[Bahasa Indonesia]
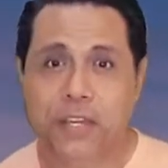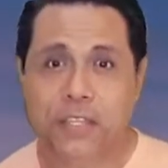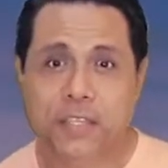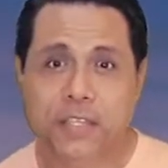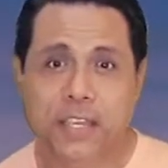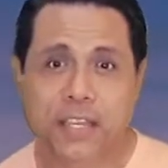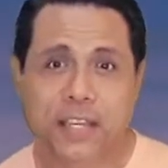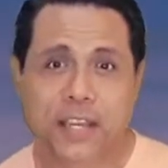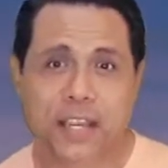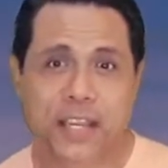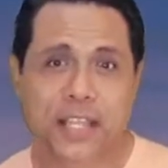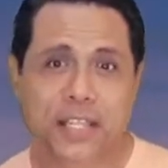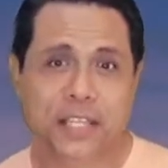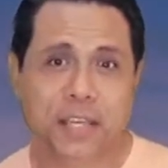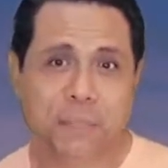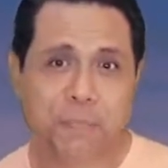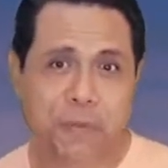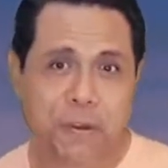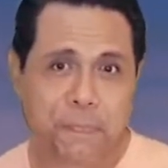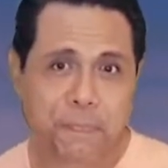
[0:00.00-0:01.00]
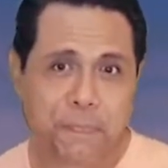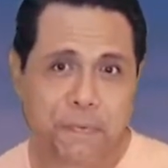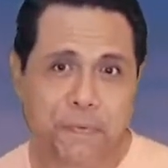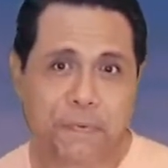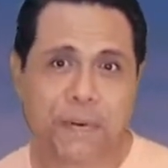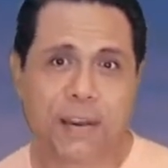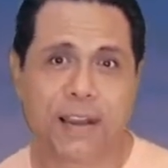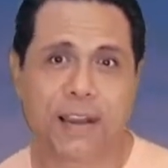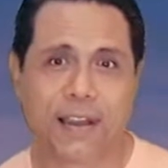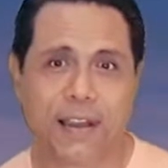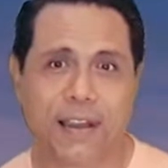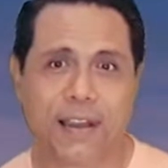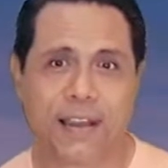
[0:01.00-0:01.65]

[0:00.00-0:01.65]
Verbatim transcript: ketika kita berbuah,